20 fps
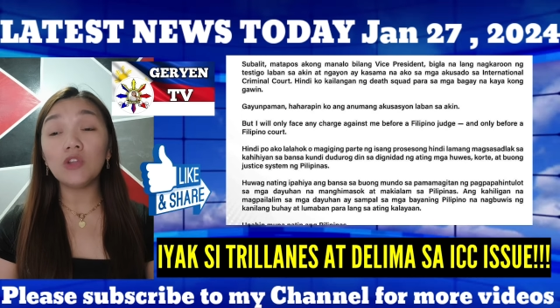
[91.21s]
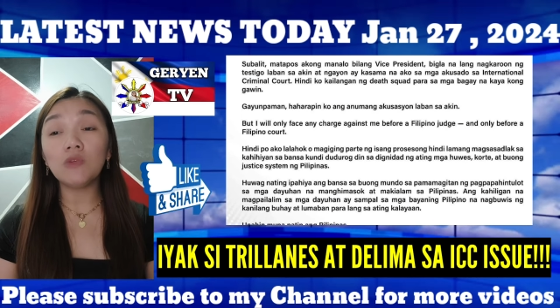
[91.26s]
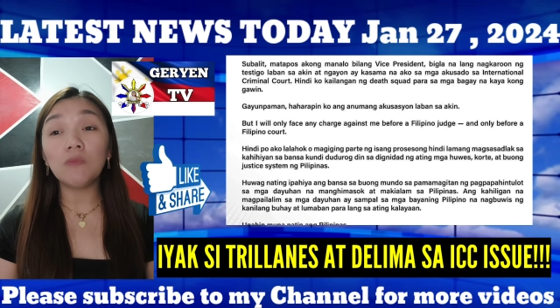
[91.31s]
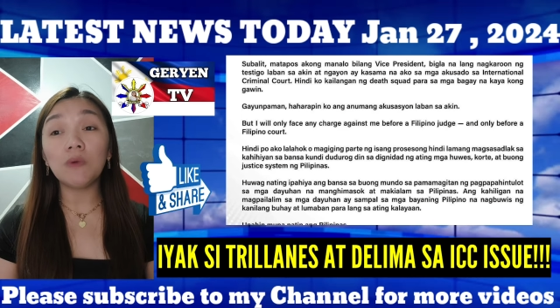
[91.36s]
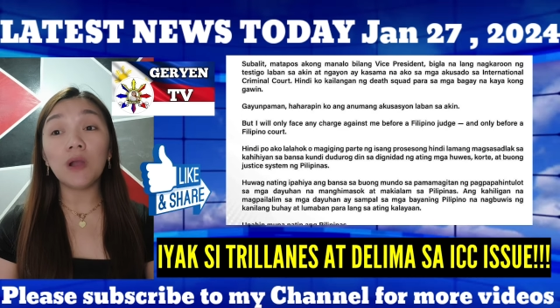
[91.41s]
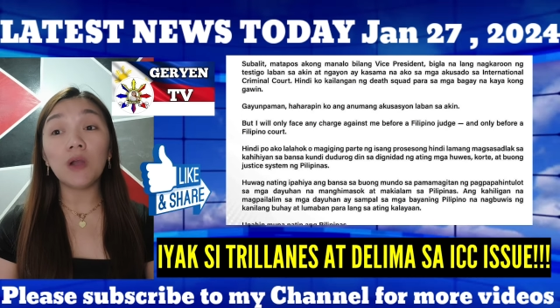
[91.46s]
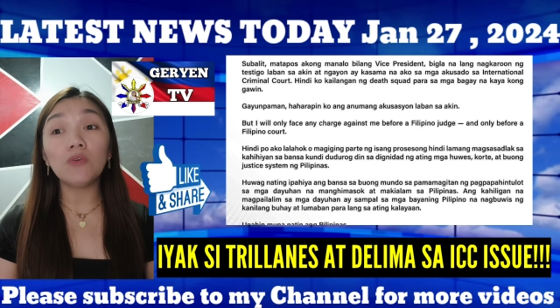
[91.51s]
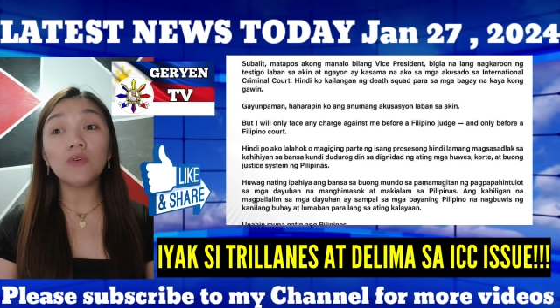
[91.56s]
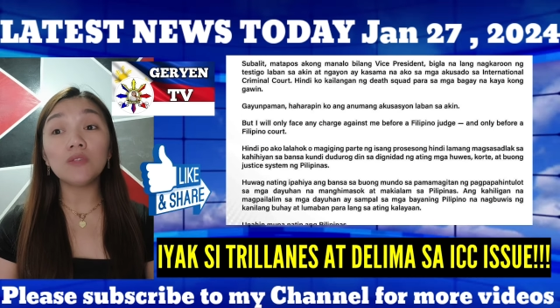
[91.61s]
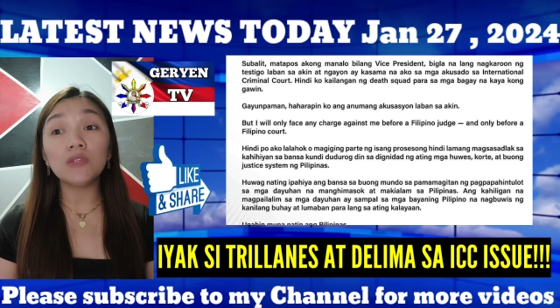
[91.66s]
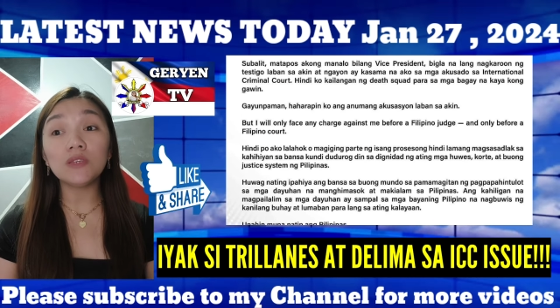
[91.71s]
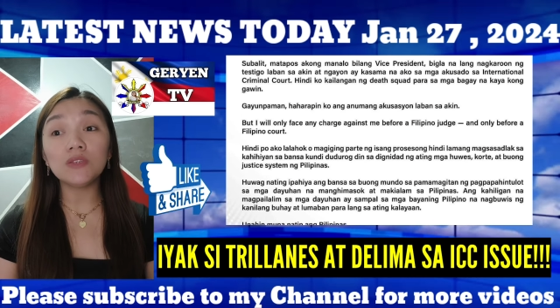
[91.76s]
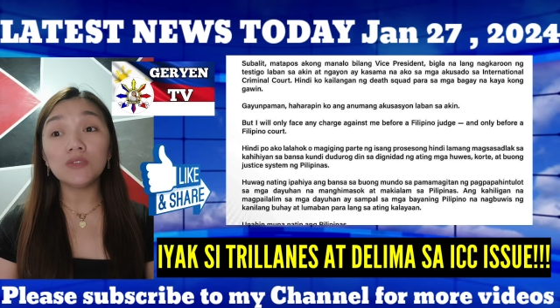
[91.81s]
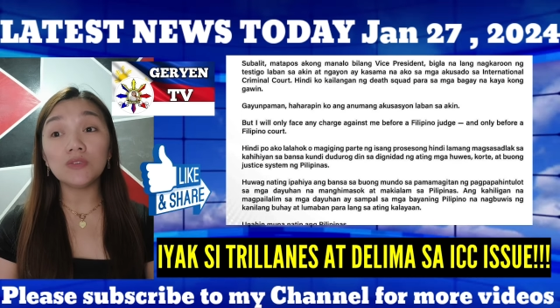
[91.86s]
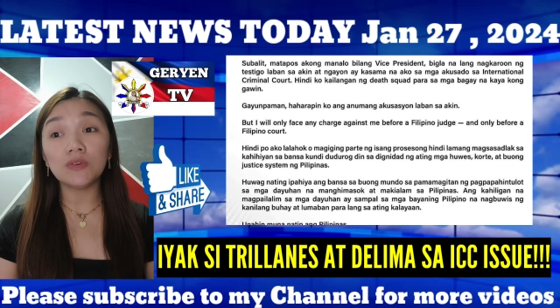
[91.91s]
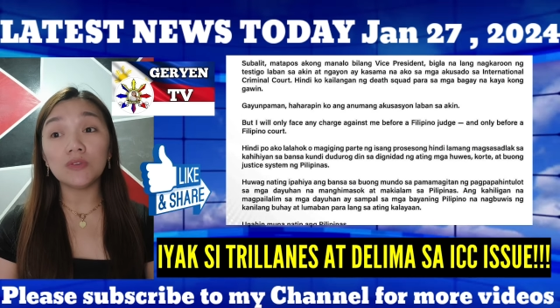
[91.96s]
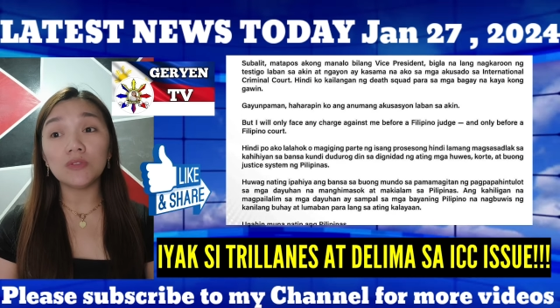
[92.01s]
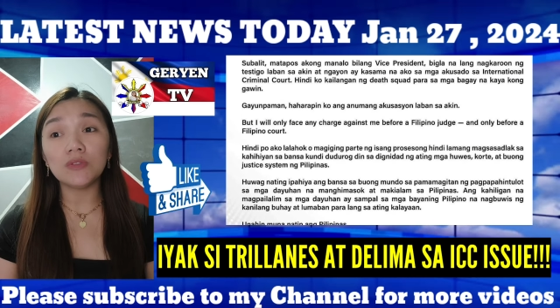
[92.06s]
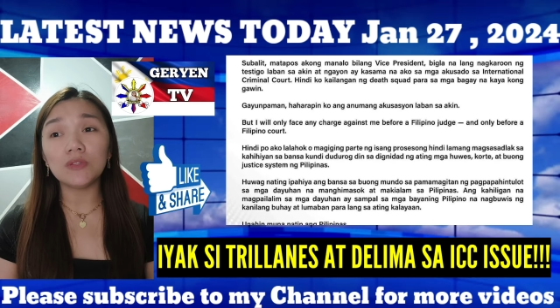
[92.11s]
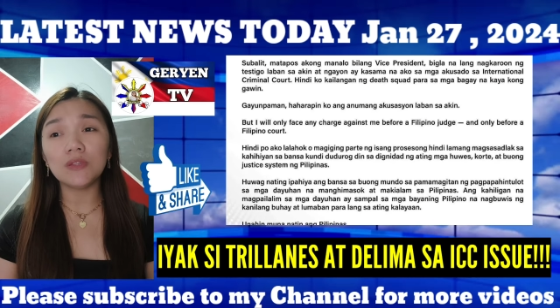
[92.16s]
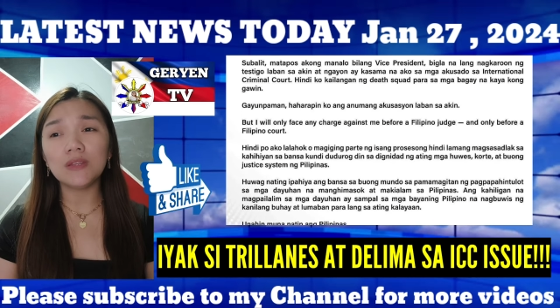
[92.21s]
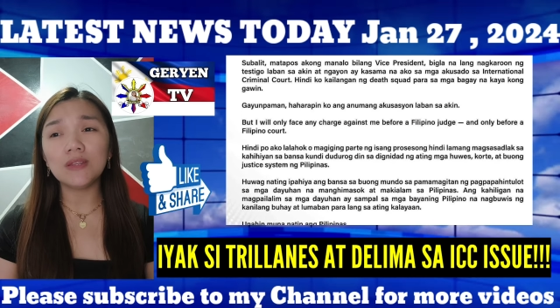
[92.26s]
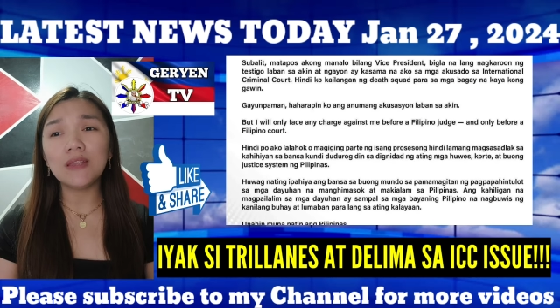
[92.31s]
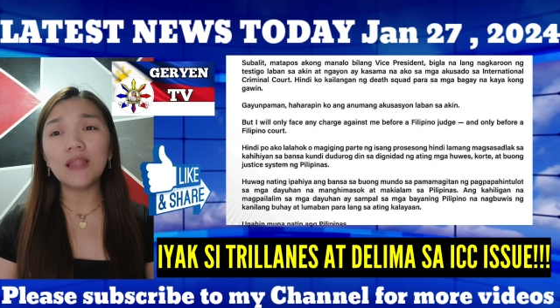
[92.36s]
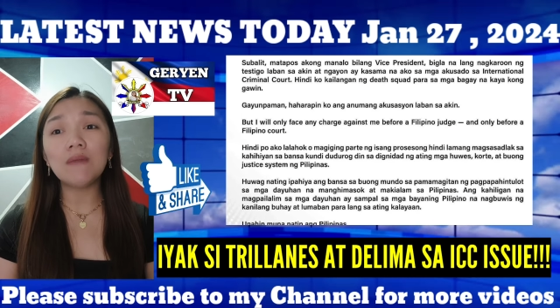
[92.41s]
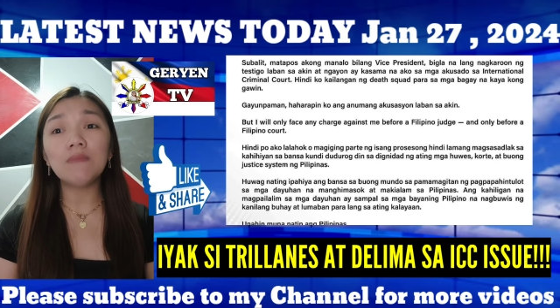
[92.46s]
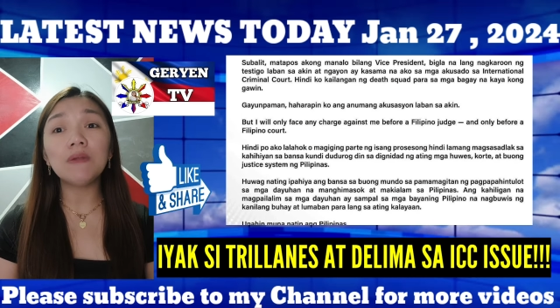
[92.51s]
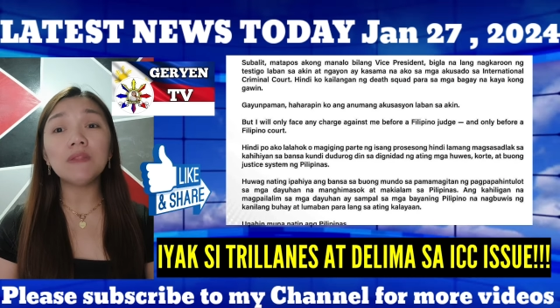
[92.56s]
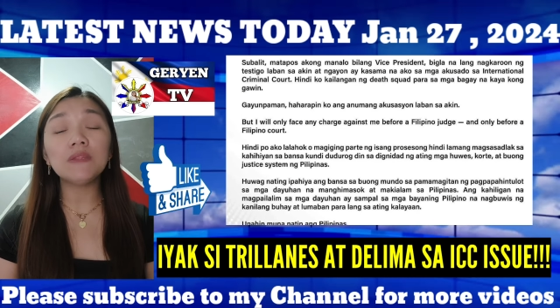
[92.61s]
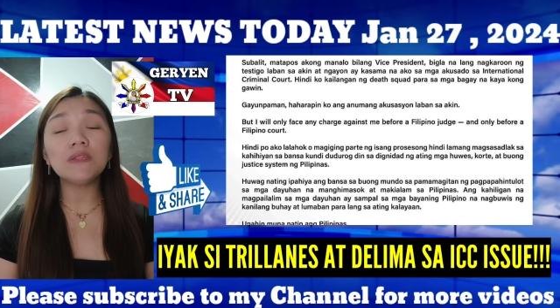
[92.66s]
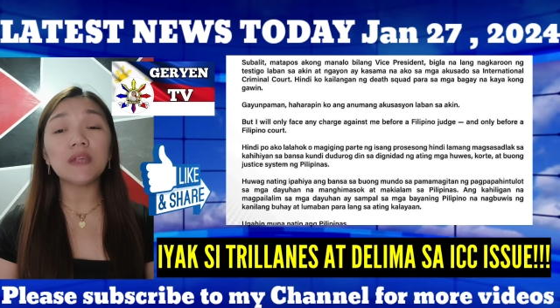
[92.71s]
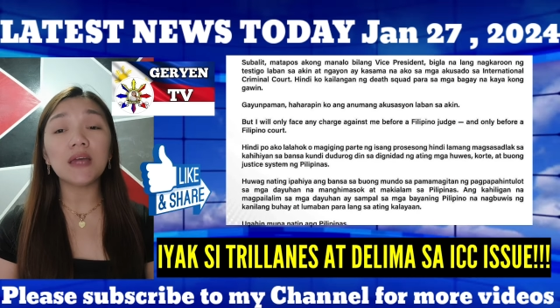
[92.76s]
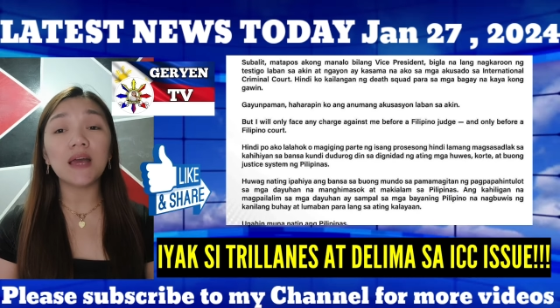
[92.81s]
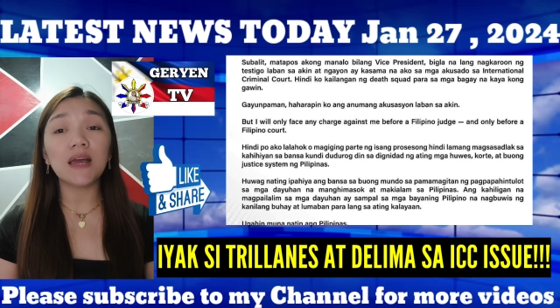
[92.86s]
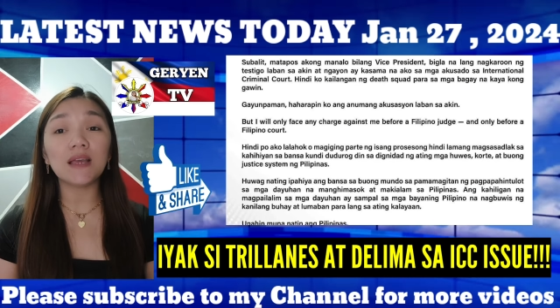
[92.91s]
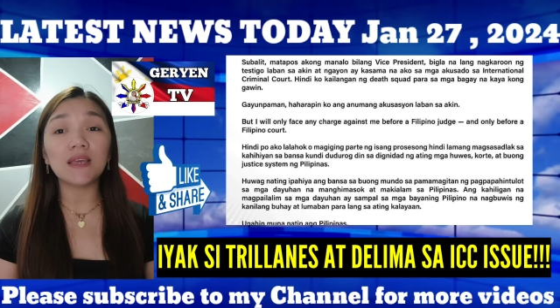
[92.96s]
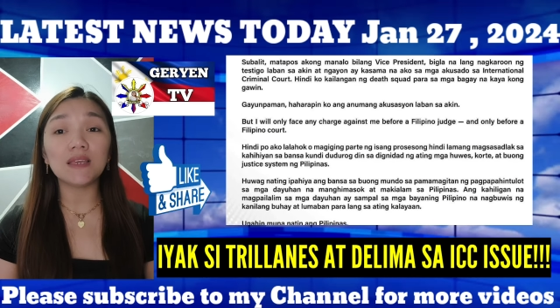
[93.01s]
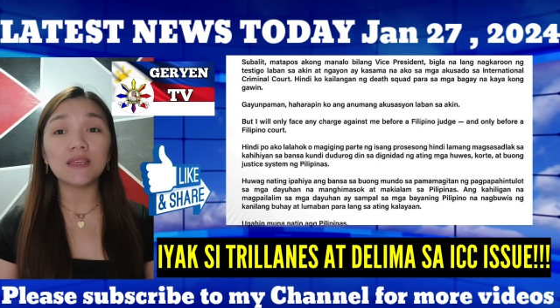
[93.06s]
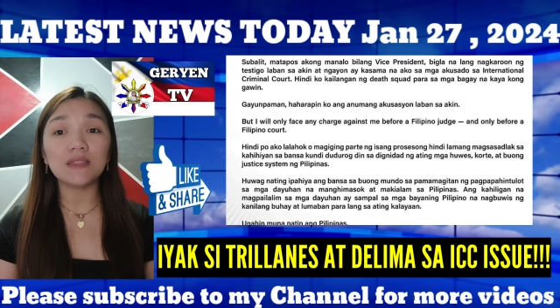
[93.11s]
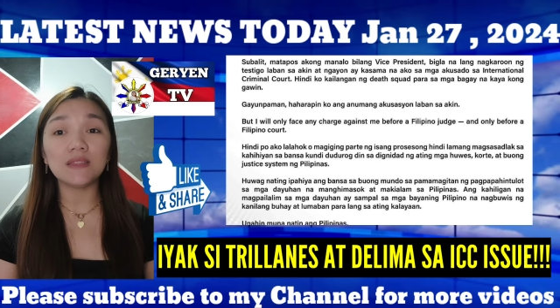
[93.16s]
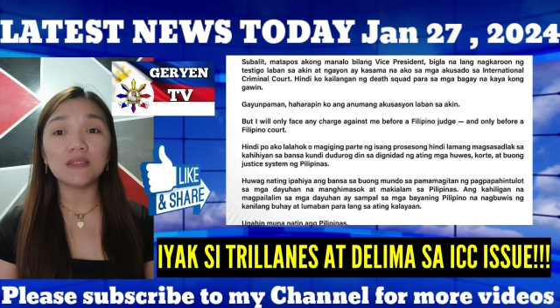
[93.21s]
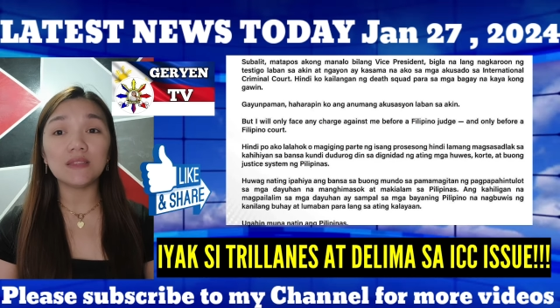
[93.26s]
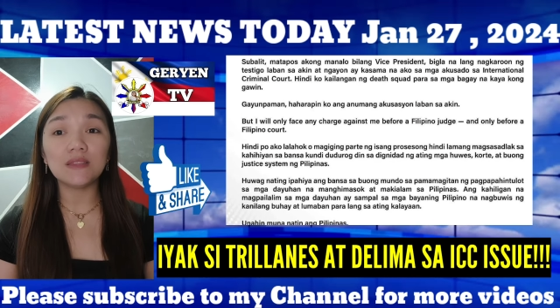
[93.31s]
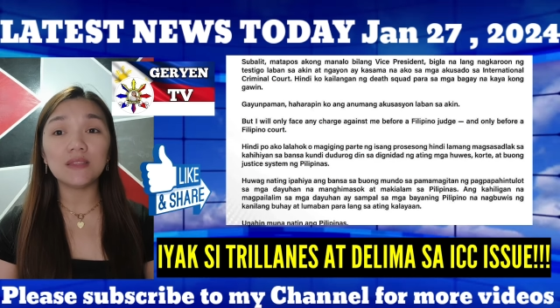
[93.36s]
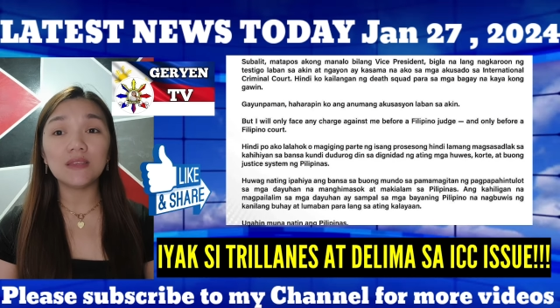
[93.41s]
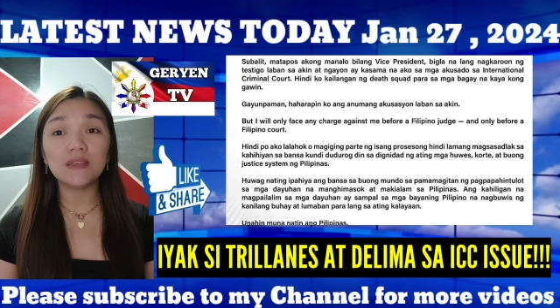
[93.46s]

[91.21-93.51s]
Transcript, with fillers: anumang akusasyon laban sa akin.